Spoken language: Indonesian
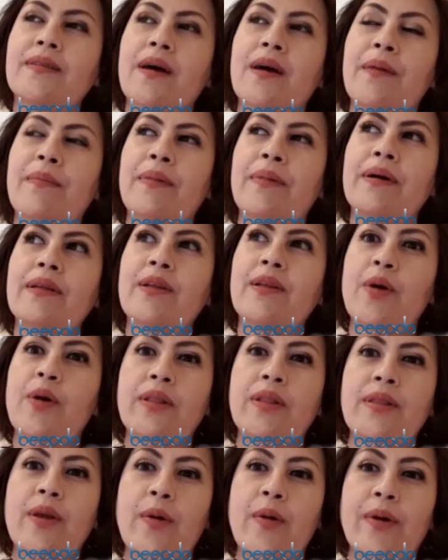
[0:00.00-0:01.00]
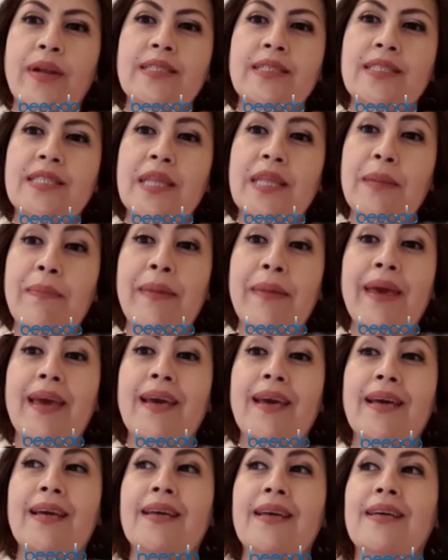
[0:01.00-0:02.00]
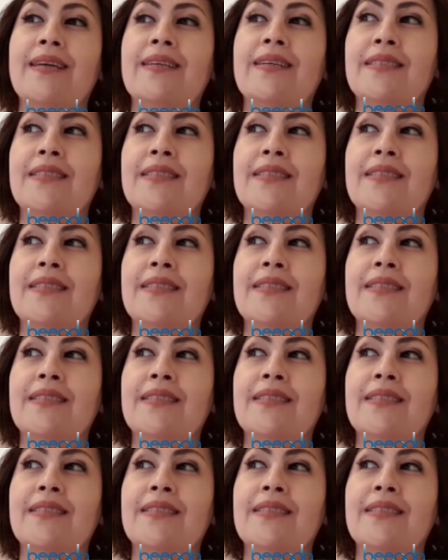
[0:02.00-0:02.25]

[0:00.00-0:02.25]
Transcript: apa tawaran stripping